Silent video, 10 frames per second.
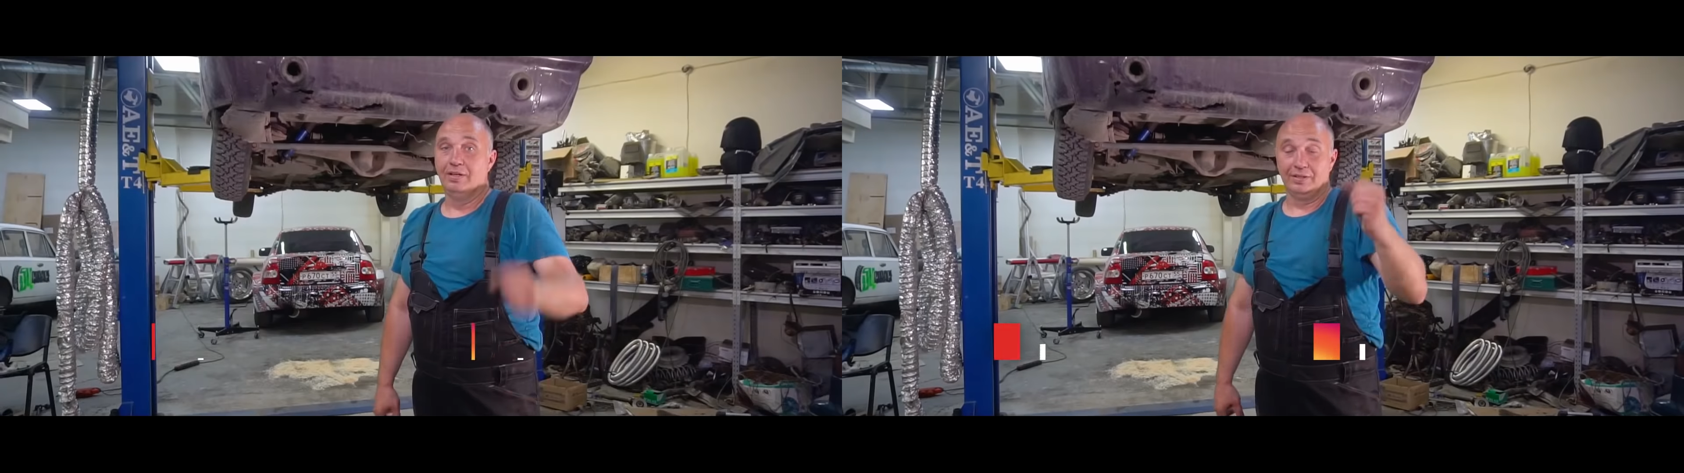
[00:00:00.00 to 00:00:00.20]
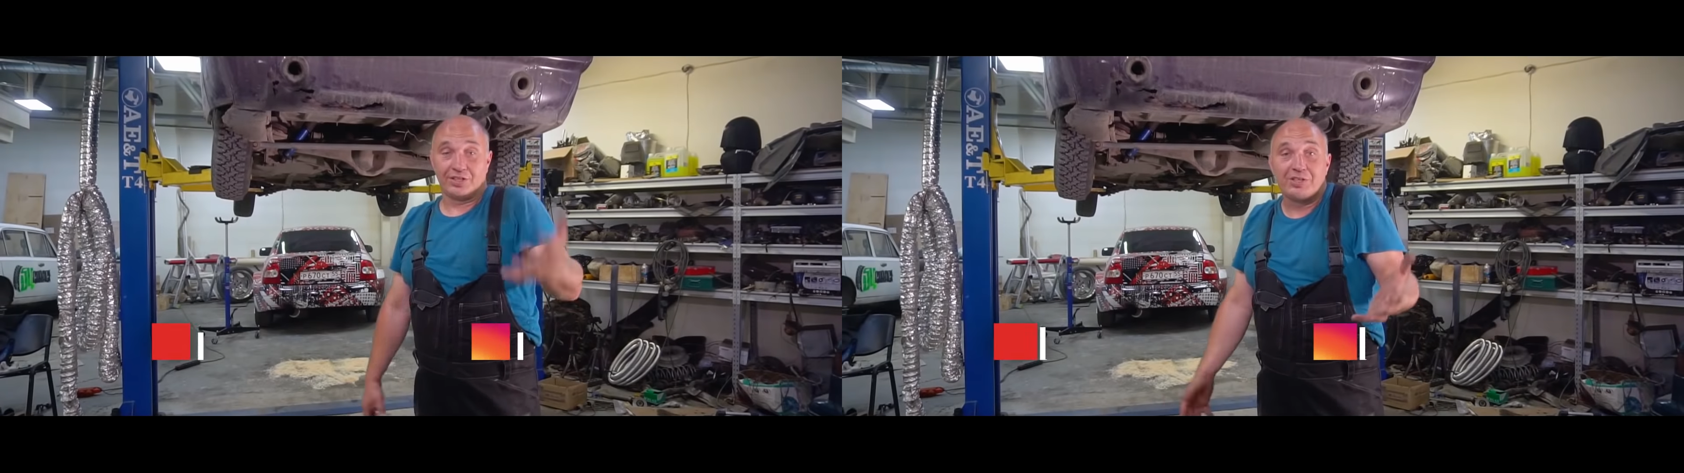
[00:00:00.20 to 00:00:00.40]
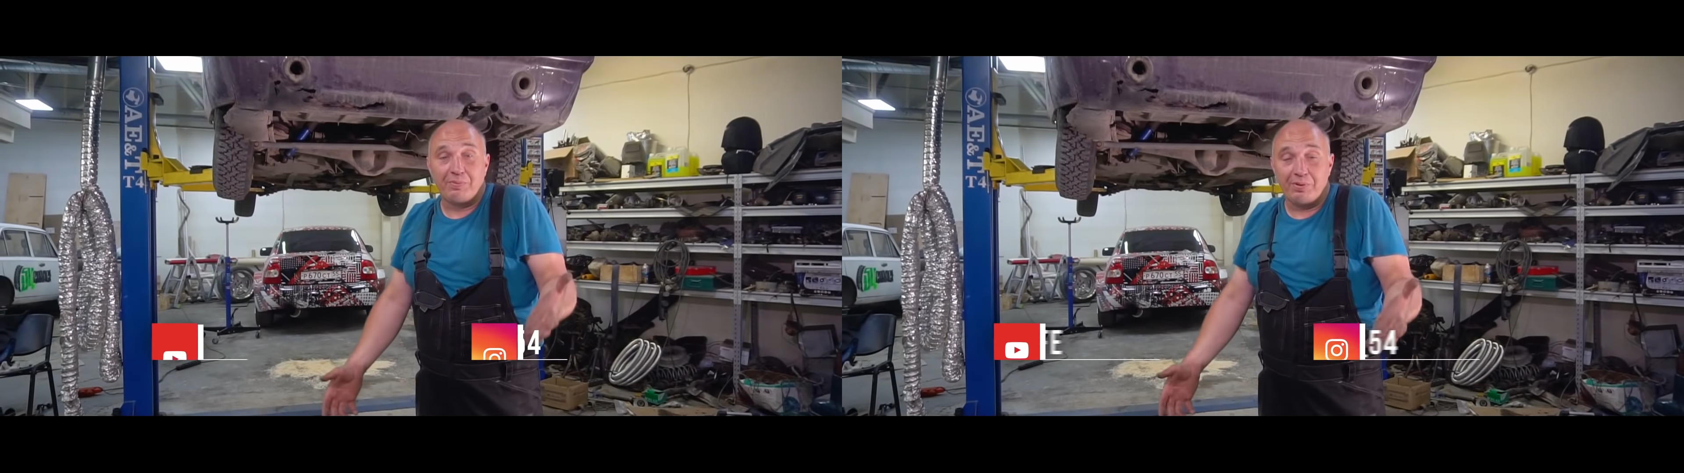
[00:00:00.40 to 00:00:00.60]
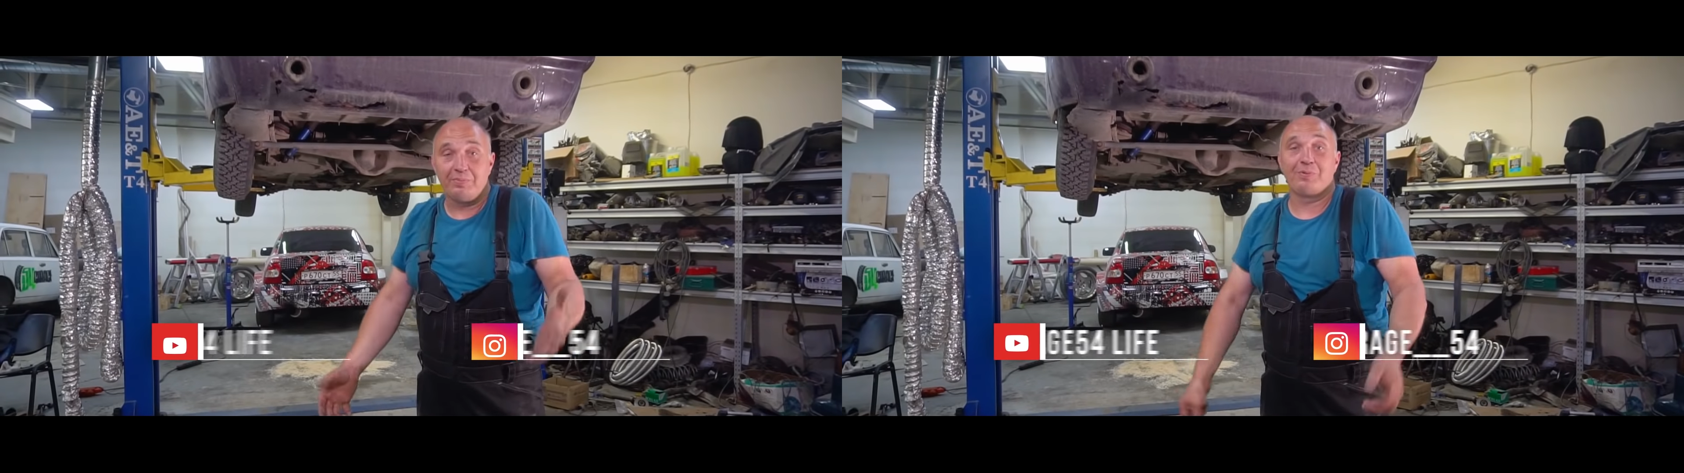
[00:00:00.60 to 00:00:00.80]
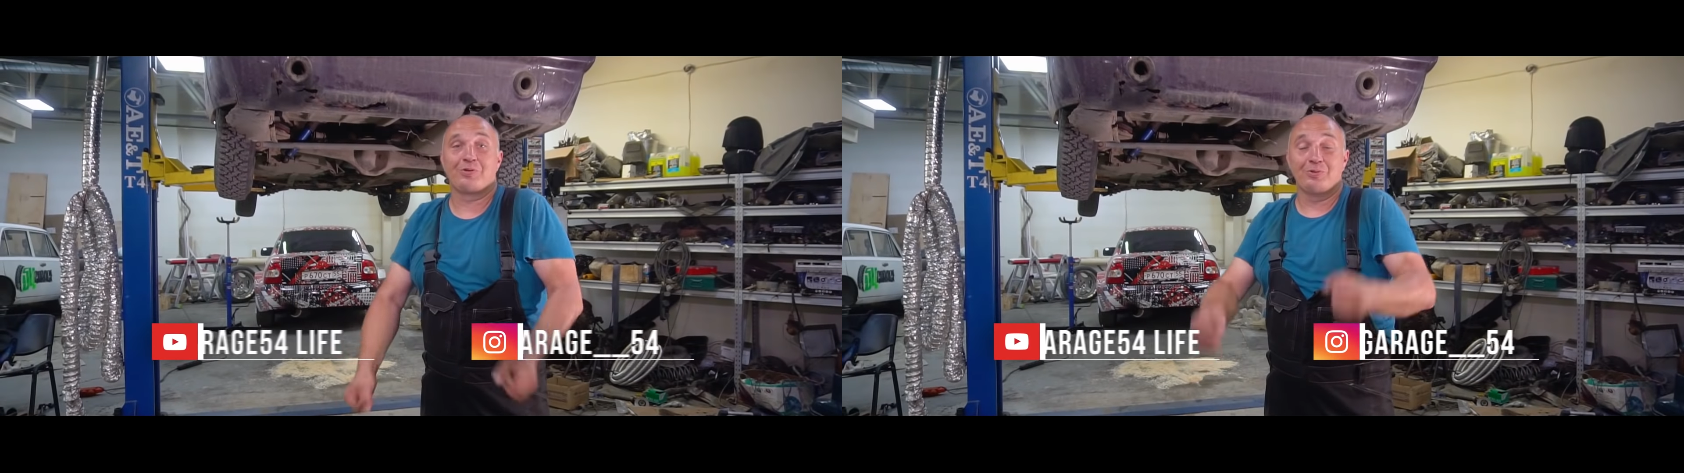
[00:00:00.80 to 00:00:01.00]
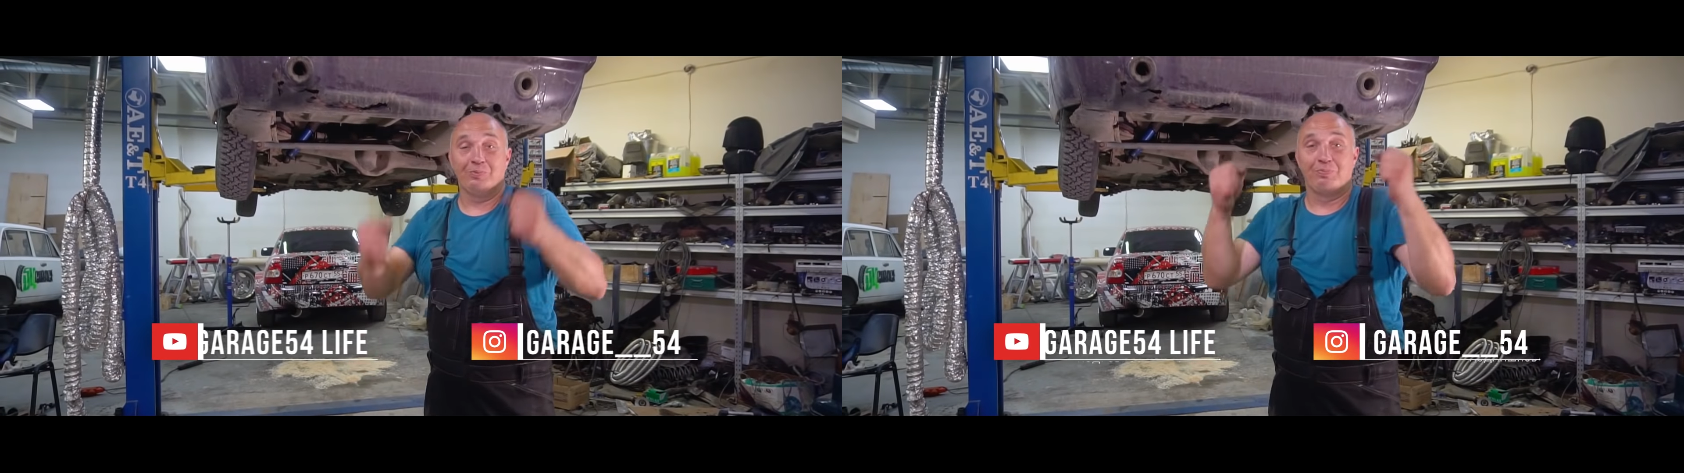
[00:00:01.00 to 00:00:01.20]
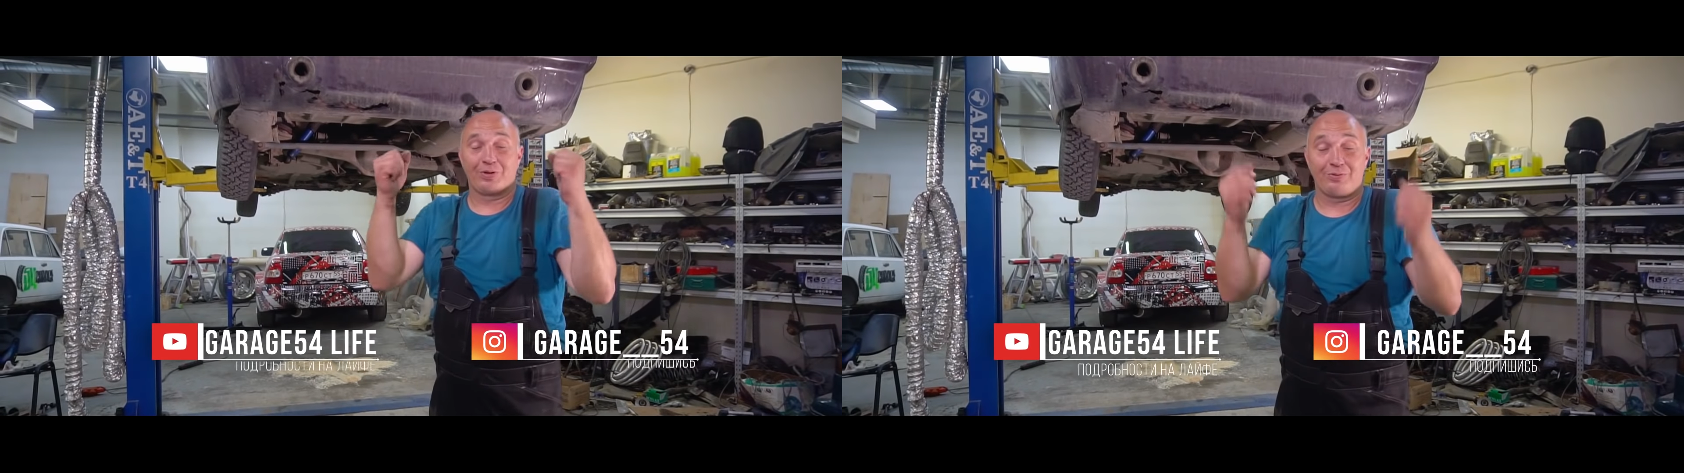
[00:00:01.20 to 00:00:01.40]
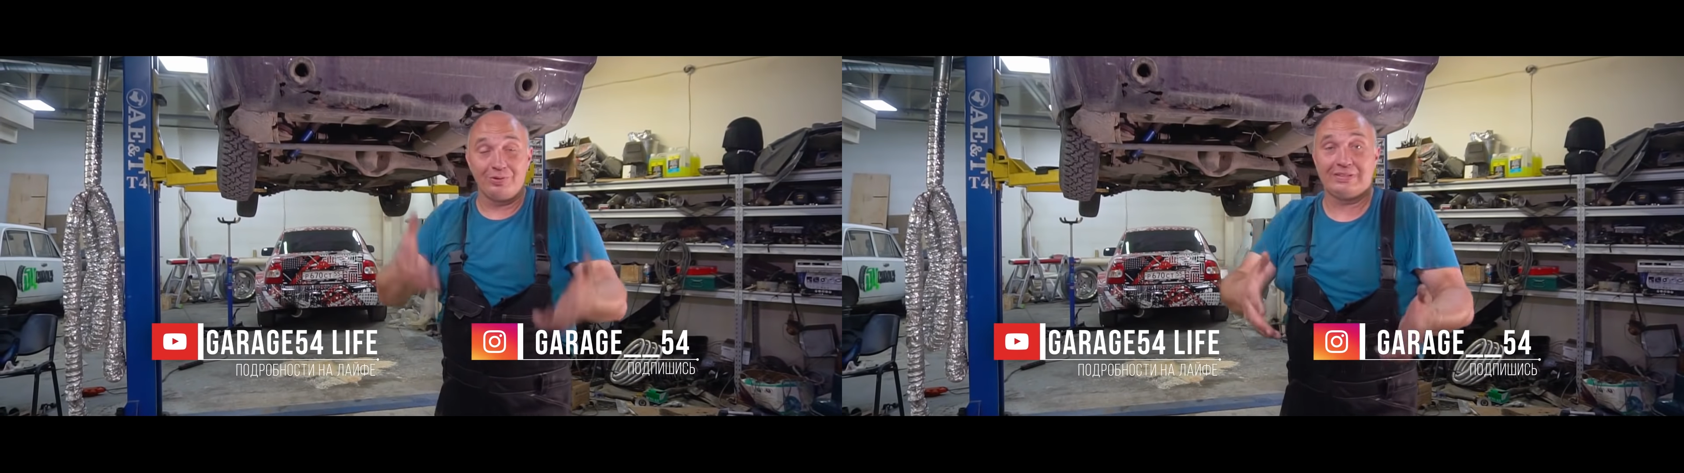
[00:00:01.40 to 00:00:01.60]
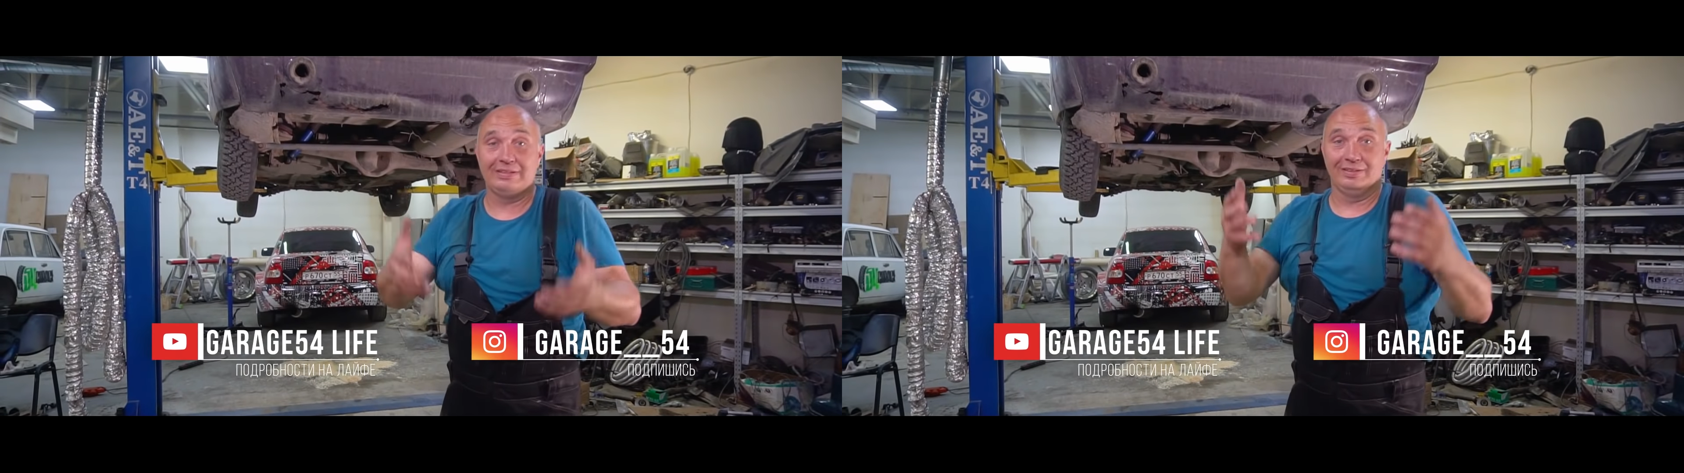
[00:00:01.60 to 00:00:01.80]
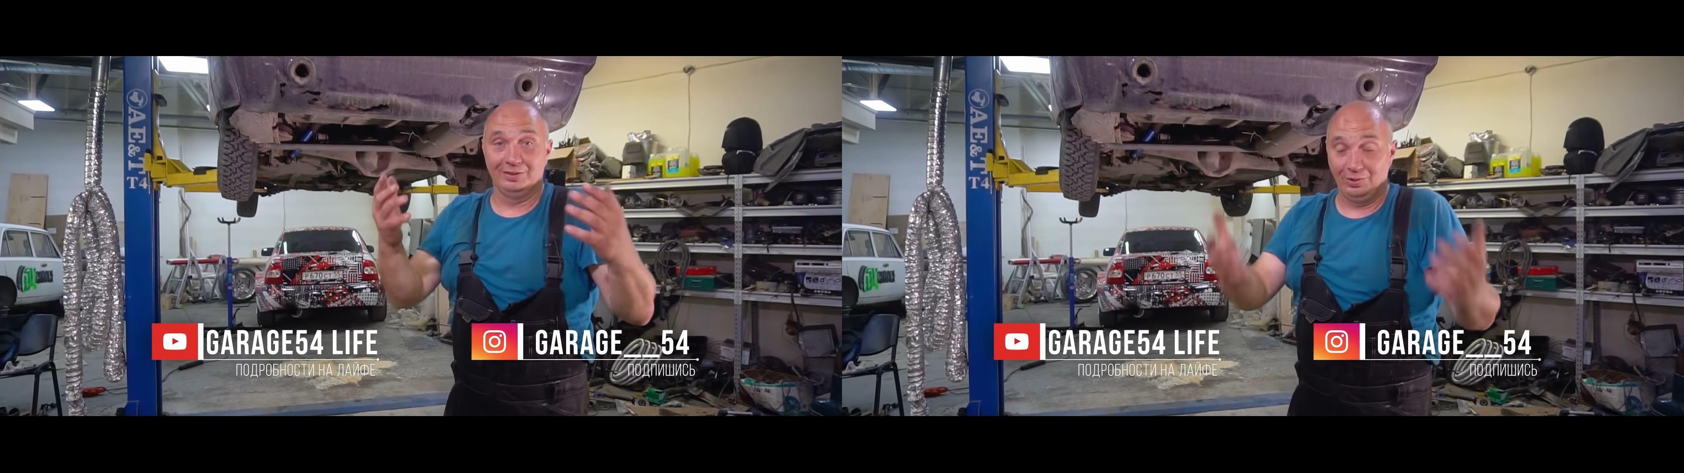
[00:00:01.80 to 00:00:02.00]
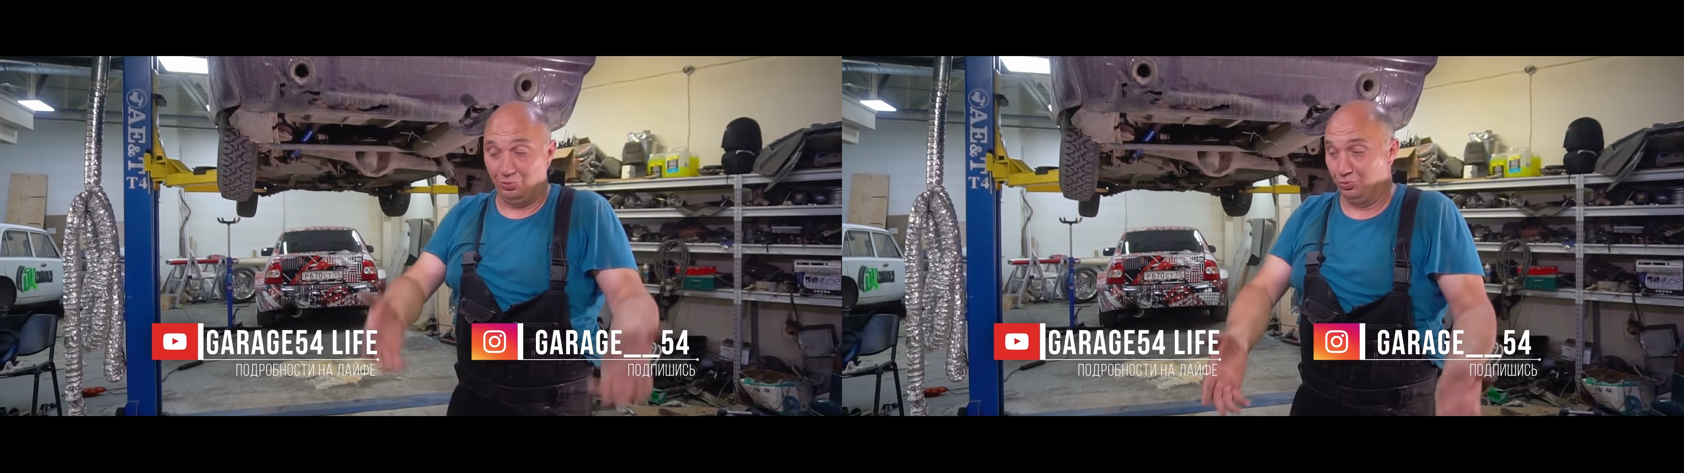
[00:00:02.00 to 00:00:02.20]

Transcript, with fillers: наш эксперимент прошел просто но